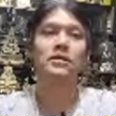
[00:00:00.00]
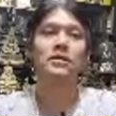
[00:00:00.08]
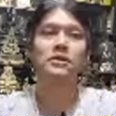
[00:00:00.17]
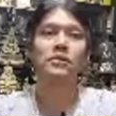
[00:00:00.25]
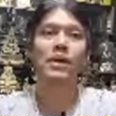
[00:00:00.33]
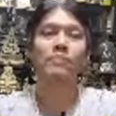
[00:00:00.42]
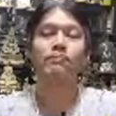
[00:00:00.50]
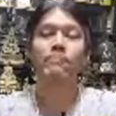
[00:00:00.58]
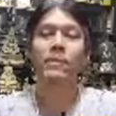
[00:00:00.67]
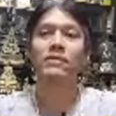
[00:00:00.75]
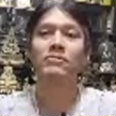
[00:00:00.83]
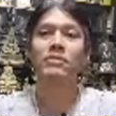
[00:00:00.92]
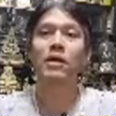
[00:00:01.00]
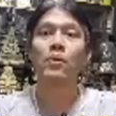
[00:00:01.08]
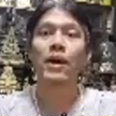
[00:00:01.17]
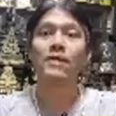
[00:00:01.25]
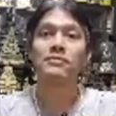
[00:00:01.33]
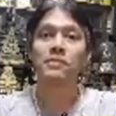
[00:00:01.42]
ถือว่าเป็นจังห
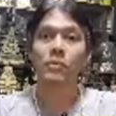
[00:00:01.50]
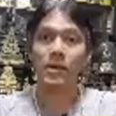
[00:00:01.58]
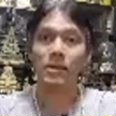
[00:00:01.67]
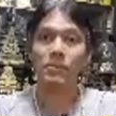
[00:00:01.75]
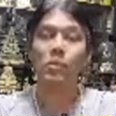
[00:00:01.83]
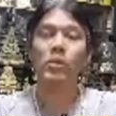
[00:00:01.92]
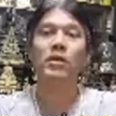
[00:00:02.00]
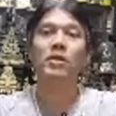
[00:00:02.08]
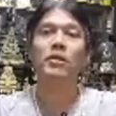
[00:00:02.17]
วะสวยบุญ